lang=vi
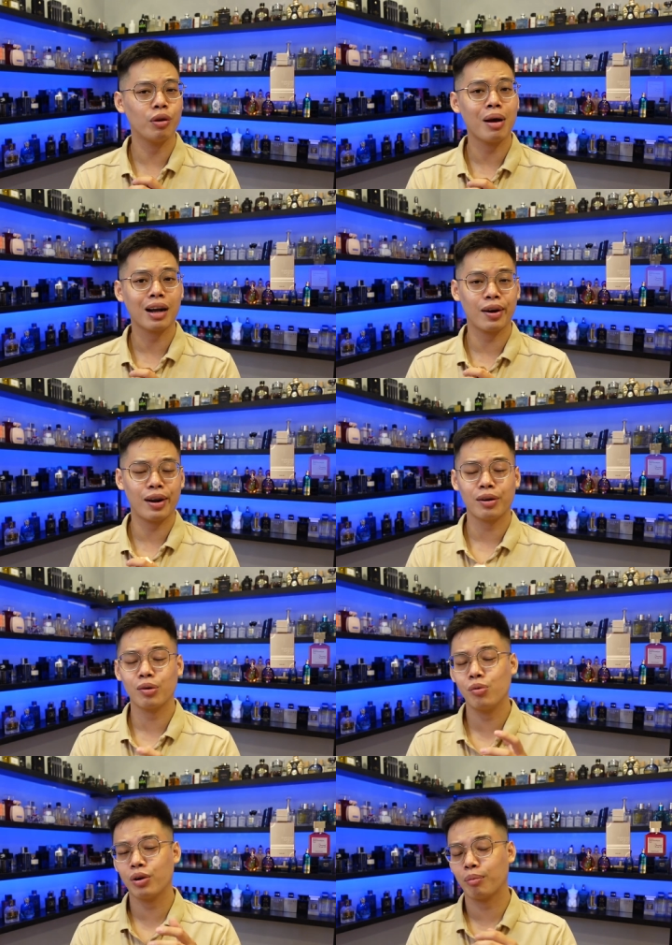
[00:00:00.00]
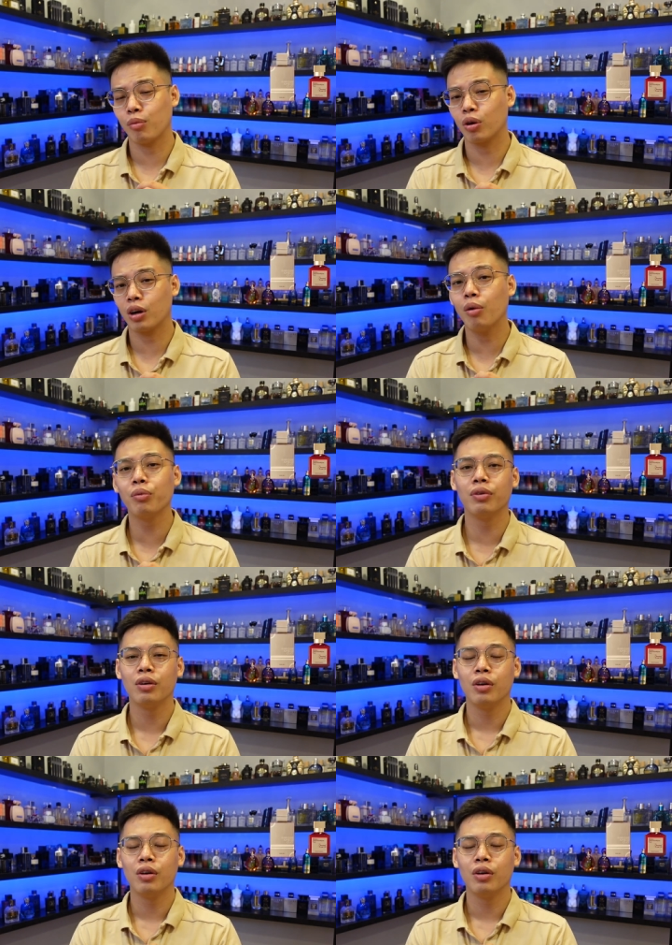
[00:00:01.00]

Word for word: với Baccarat Ru 540